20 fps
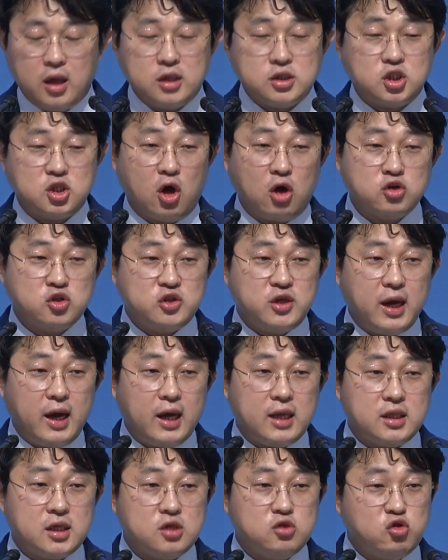
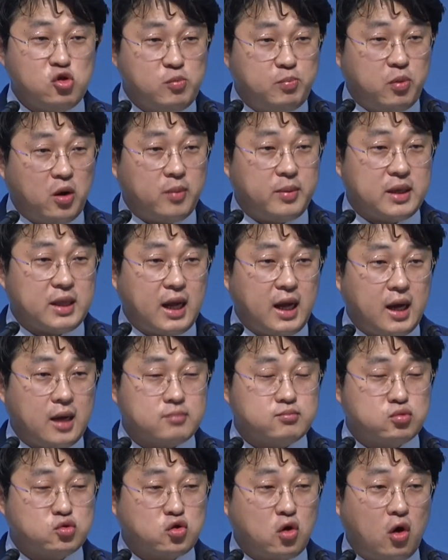정죄하는 율법이나
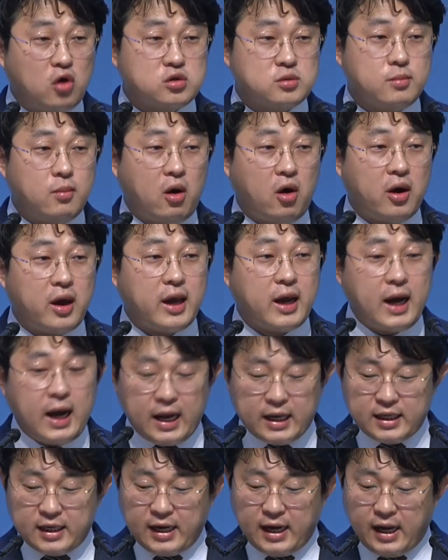무거운 멍해가
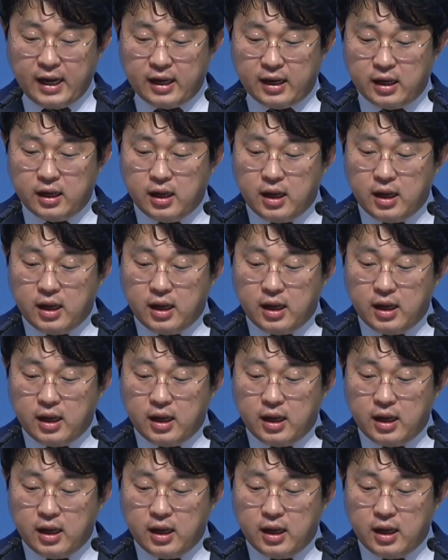아니라